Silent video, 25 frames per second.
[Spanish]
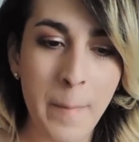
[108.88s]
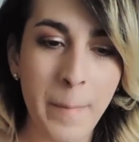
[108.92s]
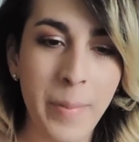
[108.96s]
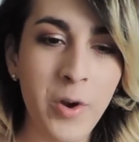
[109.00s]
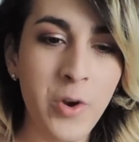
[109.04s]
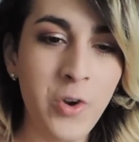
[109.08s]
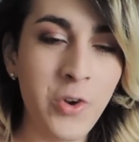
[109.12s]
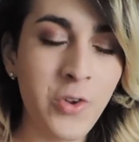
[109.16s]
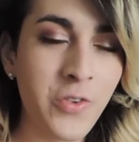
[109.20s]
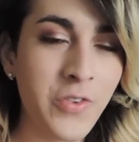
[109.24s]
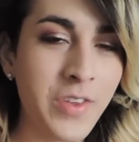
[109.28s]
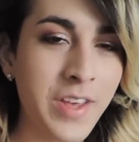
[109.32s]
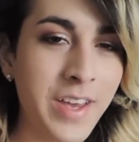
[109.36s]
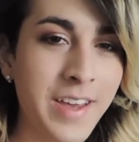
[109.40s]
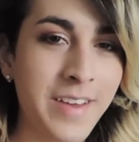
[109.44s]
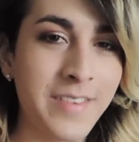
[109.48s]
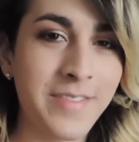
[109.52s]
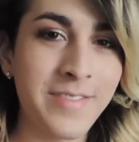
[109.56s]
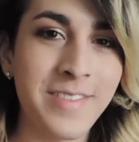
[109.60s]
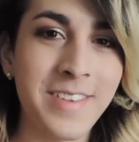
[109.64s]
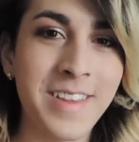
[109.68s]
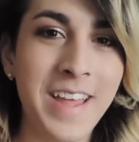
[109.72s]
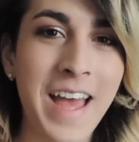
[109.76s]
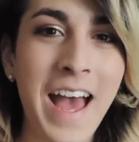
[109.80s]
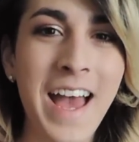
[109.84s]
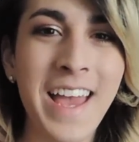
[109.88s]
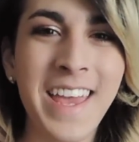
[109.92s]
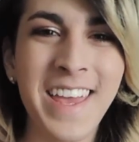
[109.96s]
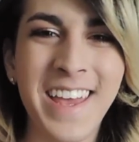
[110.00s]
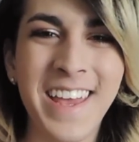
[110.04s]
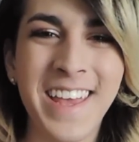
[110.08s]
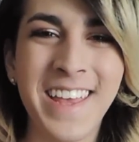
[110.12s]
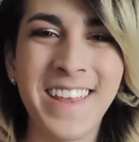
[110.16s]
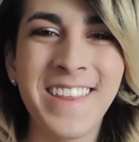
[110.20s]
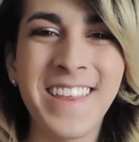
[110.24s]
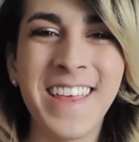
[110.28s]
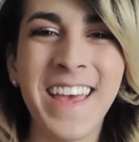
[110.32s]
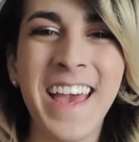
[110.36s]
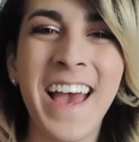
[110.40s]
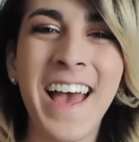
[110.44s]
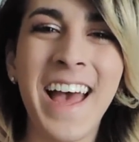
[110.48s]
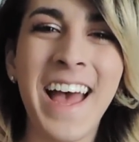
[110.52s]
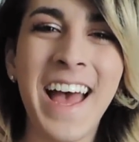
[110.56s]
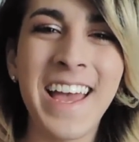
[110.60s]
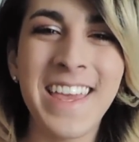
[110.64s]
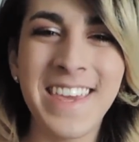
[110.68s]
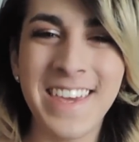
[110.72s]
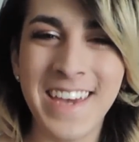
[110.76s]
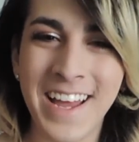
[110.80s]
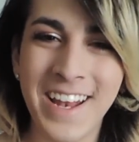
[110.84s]
pero no sé, hay, es que
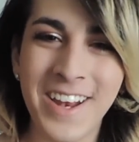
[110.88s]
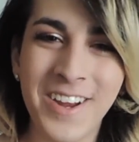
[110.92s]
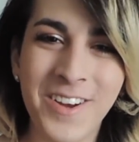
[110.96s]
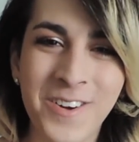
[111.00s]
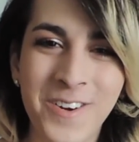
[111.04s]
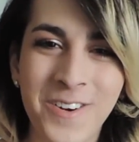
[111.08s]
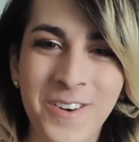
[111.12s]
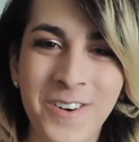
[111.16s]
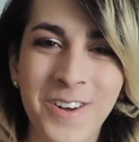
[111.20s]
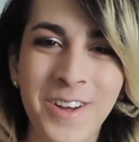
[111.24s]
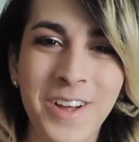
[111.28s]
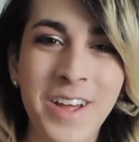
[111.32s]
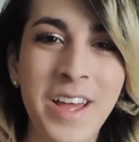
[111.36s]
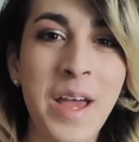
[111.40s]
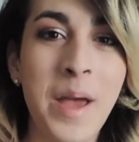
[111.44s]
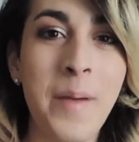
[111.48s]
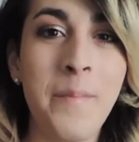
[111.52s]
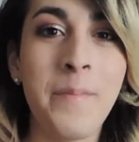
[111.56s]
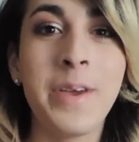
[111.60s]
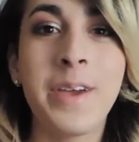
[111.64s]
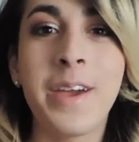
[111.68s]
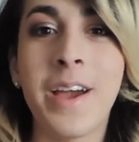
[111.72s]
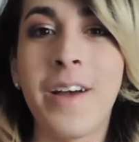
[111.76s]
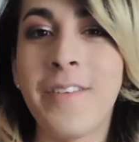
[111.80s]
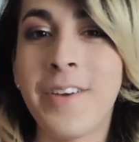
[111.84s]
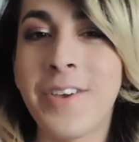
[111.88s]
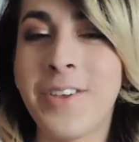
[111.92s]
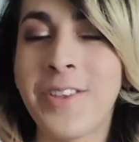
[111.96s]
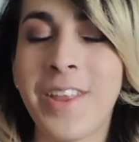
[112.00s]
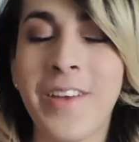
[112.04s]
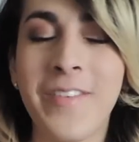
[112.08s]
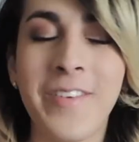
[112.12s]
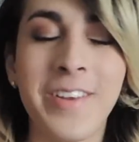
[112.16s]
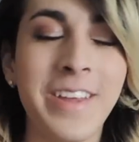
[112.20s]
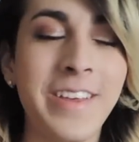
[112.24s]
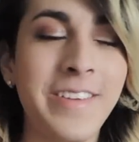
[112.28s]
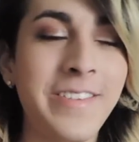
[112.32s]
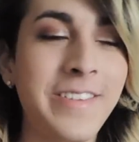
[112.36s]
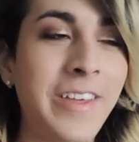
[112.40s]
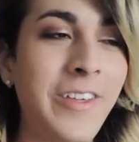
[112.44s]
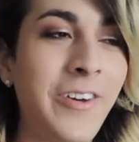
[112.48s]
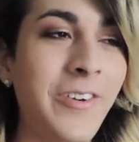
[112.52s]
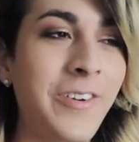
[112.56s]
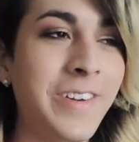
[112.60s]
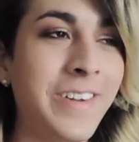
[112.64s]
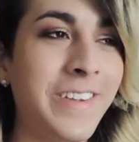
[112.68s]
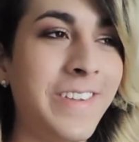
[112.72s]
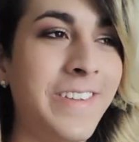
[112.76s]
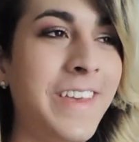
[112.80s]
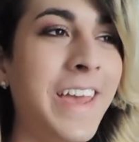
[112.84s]
hay algo. Mi cabello también ha
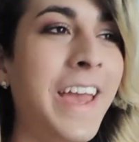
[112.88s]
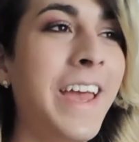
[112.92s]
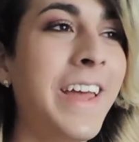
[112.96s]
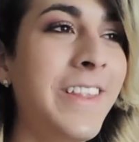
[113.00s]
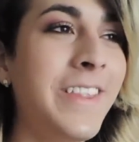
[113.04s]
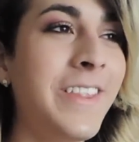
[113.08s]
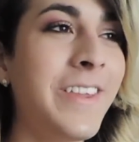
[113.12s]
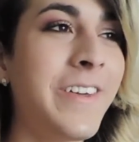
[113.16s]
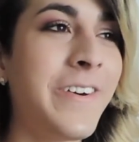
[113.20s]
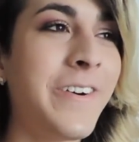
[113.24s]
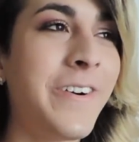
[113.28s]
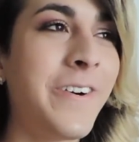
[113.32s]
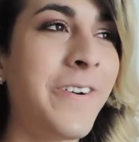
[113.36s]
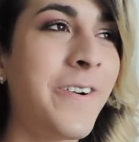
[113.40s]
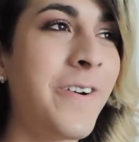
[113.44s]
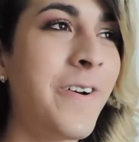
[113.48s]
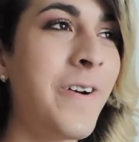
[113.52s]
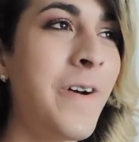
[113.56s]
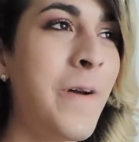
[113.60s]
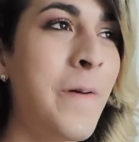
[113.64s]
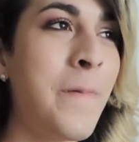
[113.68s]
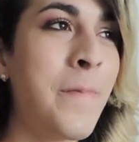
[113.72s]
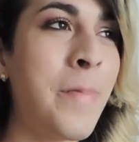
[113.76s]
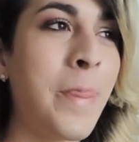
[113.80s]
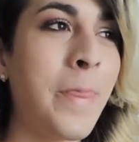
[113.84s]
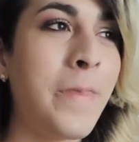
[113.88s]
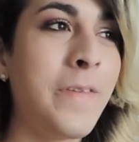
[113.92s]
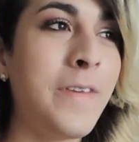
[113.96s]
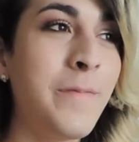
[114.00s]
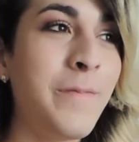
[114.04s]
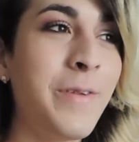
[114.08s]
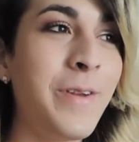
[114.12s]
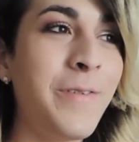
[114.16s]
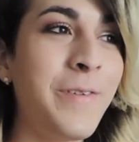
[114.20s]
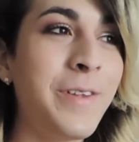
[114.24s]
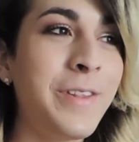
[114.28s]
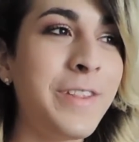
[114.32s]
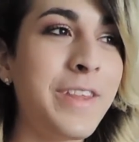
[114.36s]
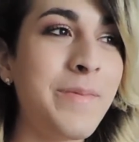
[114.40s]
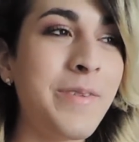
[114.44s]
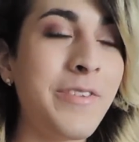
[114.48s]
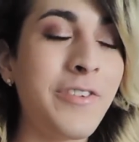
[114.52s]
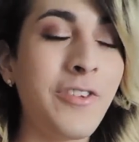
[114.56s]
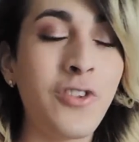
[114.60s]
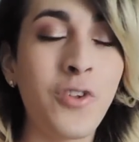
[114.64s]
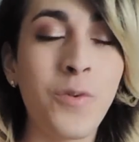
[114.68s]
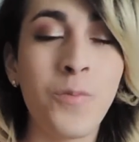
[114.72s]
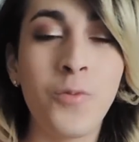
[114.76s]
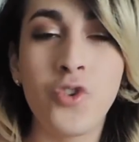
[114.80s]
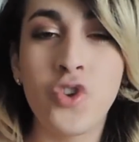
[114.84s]
estado creciendo, simplemente me
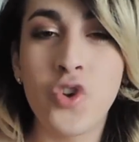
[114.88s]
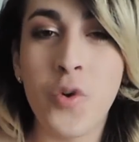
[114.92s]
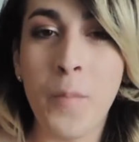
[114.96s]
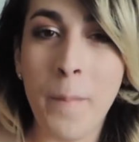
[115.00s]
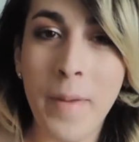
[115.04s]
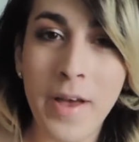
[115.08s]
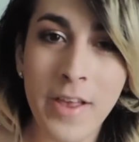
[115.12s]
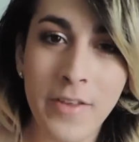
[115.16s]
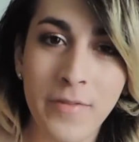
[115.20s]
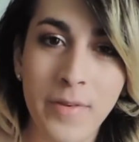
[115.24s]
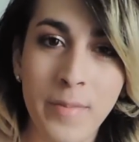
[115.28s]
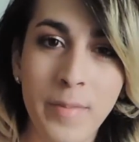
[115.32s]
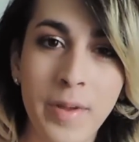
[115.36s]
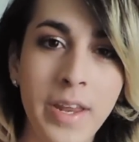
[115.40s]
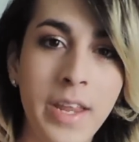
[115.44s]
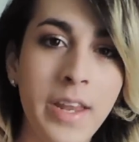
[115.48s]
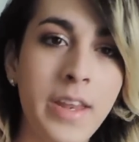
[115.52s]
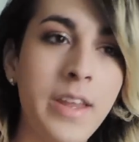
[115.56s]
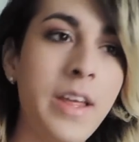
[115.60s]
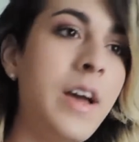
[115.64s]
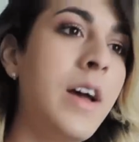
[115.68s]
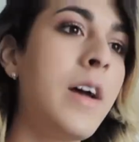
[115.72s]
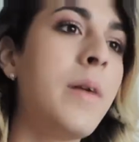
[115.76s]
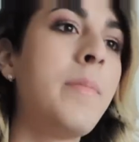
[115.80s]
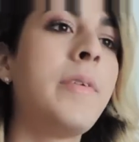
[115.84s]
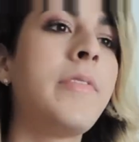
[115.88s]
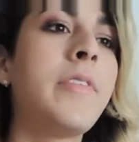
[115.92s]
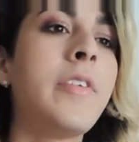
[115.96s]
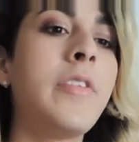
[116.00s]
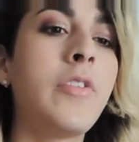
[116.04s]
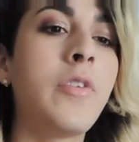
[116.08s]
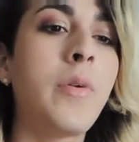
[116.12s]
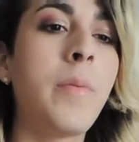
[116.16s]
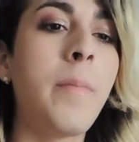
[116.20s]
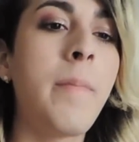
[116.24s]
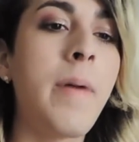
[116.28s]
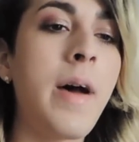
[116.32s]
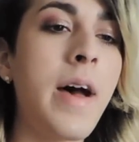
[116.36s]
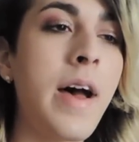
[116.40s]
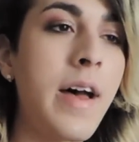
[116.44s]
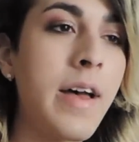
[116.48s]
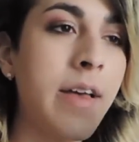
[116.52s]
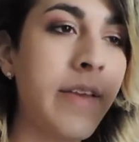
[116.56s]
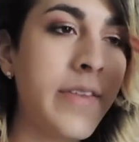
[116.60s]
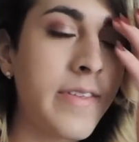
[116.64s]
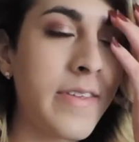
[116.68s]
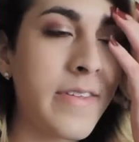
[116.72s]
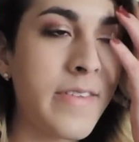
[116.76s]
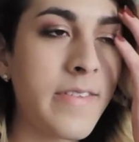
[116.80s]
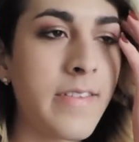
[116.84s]
siento mucho más femenina, me siento
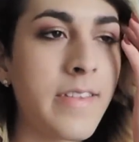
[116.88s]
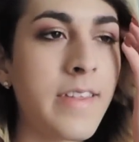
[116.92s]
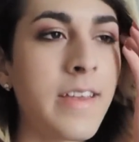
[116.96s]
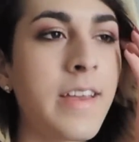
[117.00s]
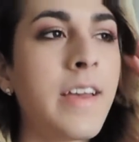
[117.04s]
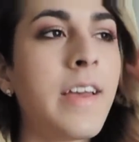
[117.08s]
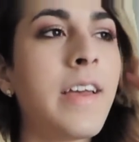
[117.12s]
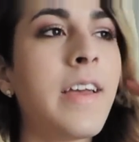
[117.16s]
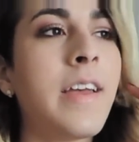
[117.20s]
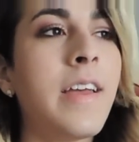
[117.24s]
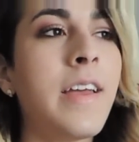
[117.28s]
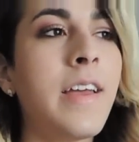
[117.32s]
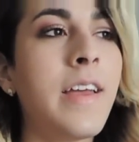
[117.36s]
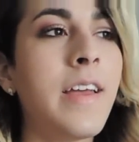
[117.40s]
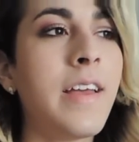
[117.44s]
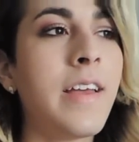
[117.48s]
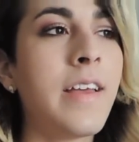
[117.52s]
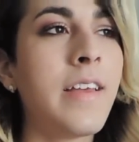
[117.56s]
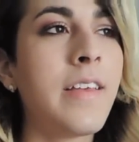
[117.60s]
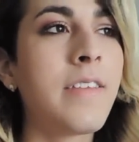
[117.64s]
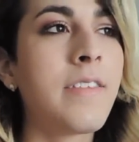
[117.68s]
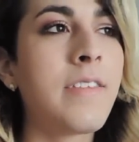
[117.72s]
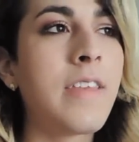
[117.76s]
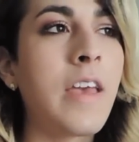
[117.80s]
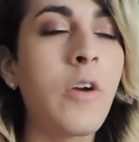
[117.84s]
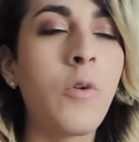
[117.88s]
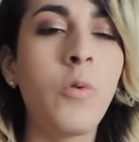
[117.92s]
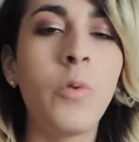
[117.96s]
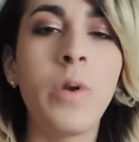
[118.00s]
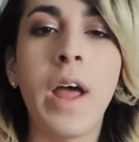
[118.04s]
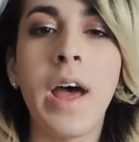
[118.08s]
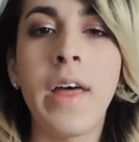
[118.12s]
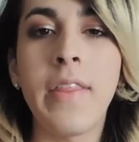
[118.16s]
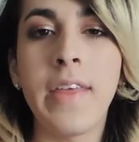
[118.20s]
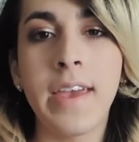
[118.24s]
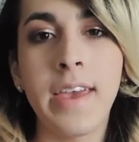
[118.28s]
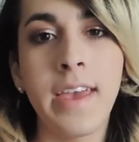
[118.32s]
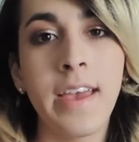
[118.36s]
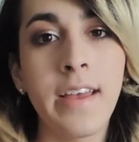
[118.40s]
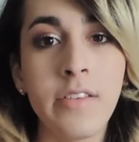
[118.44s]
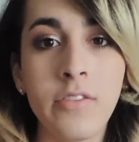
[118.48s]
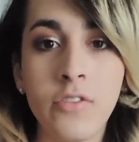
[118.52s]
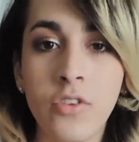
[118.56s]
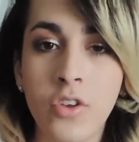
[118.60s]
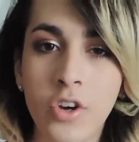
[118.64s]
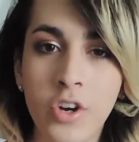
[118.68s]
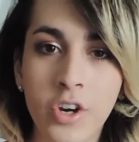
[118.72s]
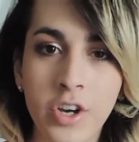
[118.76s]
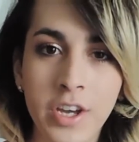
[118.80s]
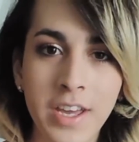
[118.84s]
más este, segura de quién
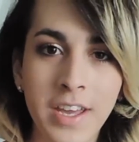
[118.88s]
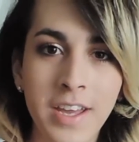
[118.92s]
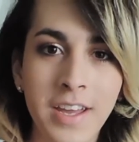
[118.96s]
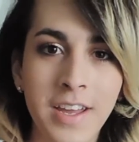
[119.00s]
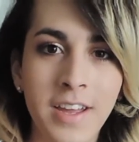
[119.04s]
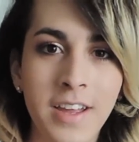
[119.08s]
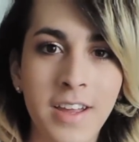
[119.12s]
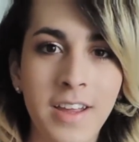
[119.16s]
soy.